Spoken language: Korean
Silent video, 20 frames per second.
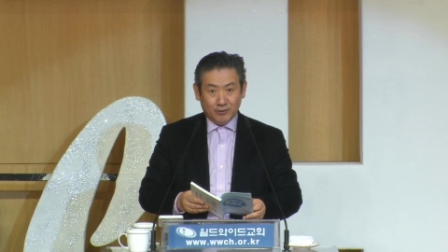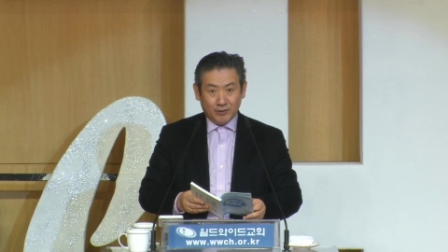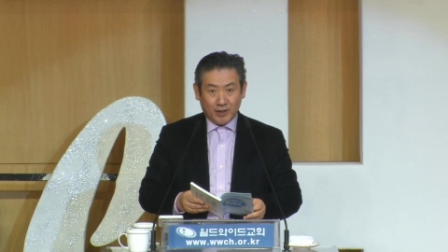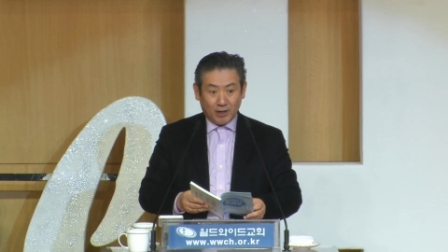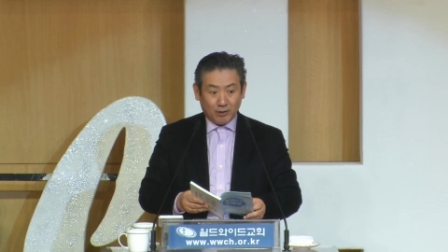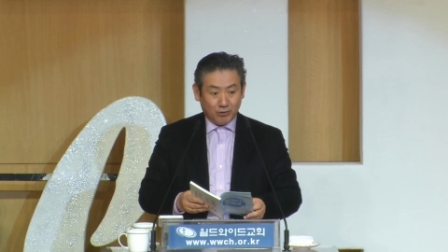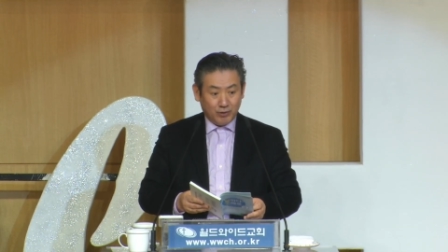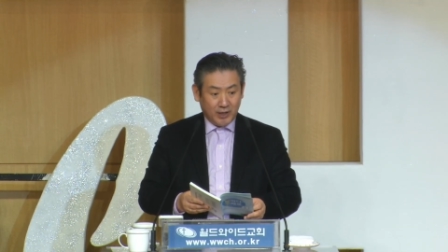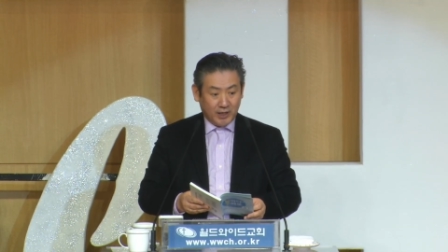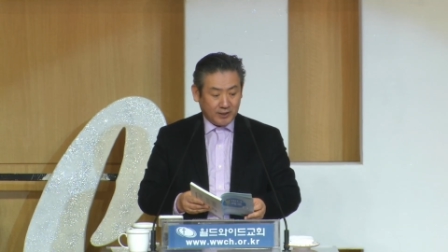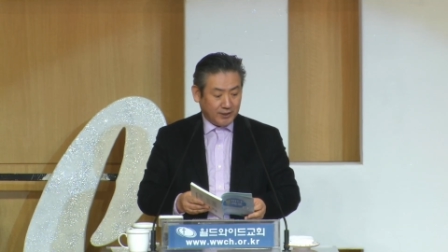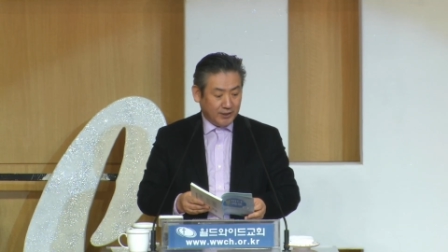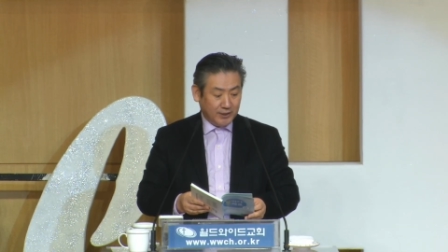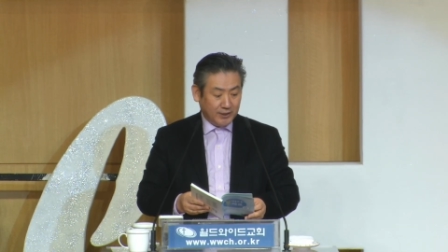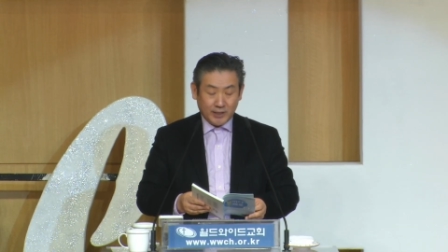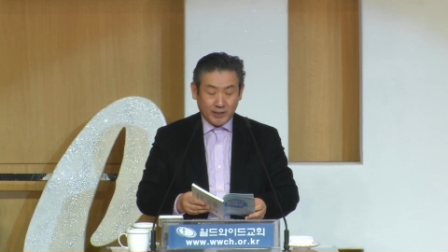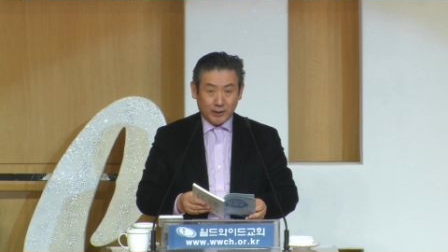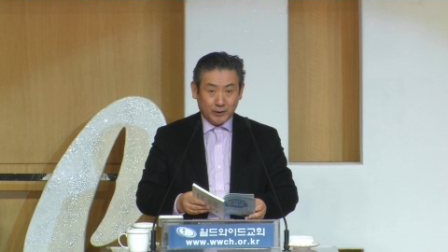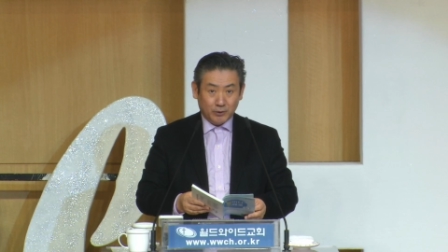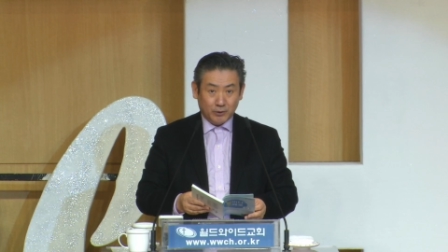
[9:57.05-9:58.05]
우리가 구약
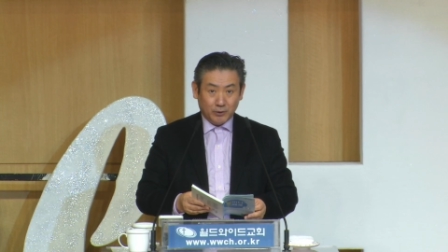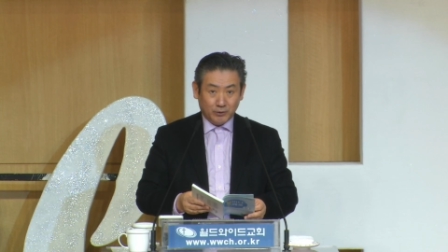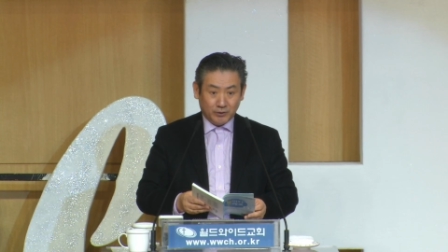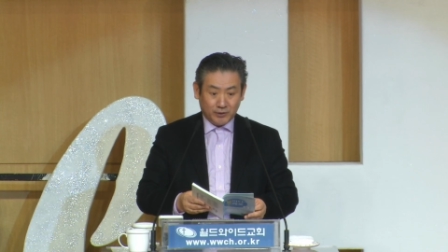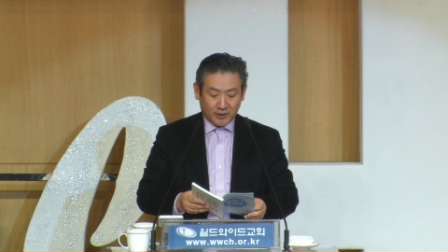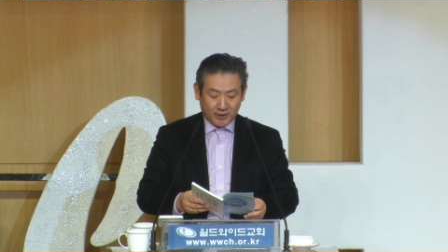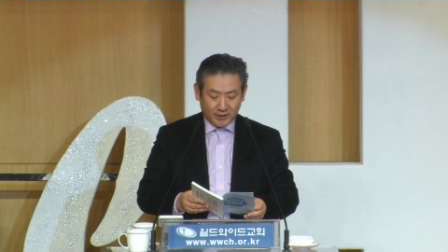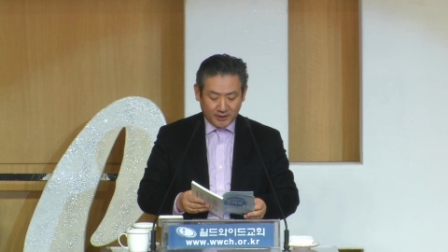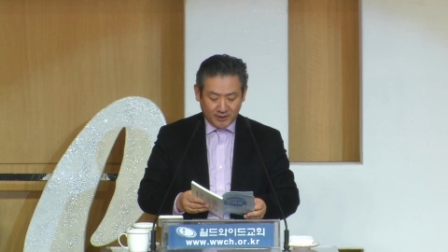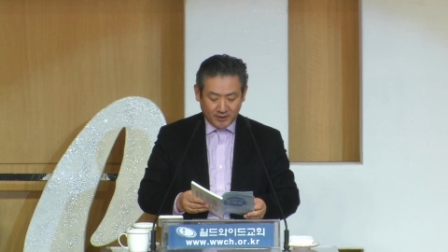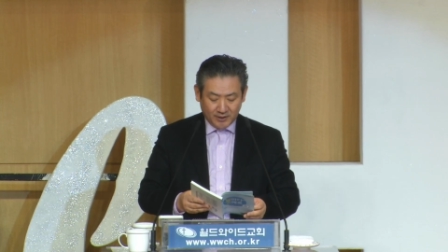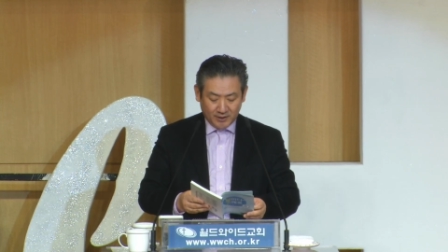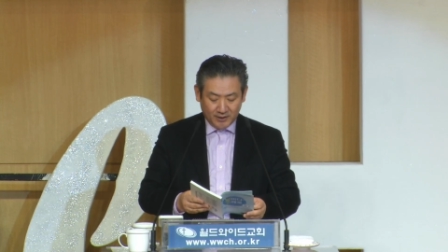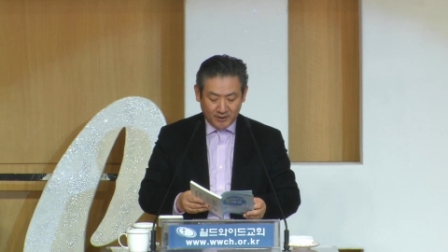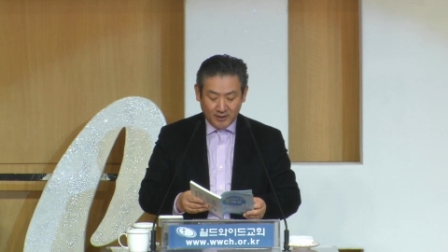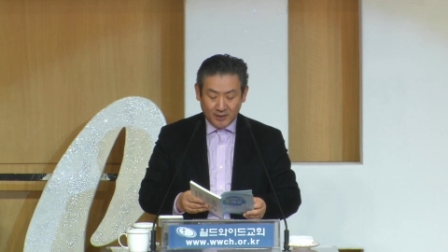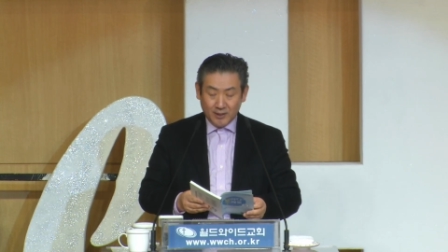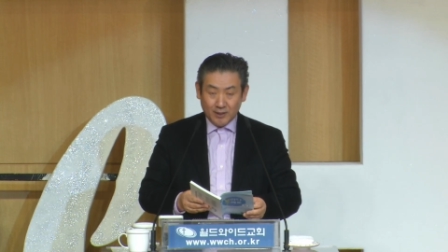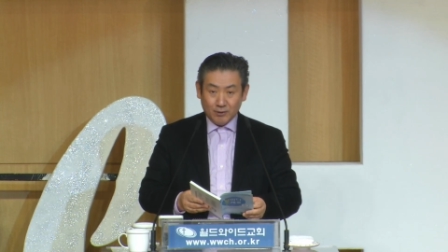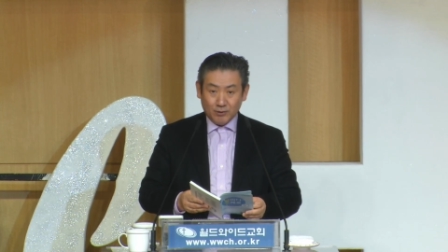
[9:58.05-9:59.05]
전체를
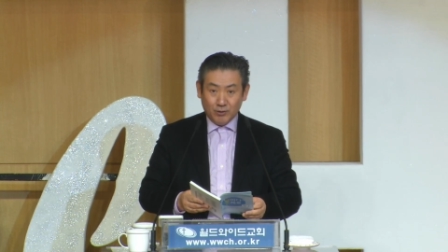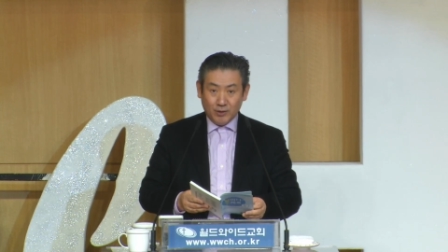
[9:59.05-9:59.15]
통틀어서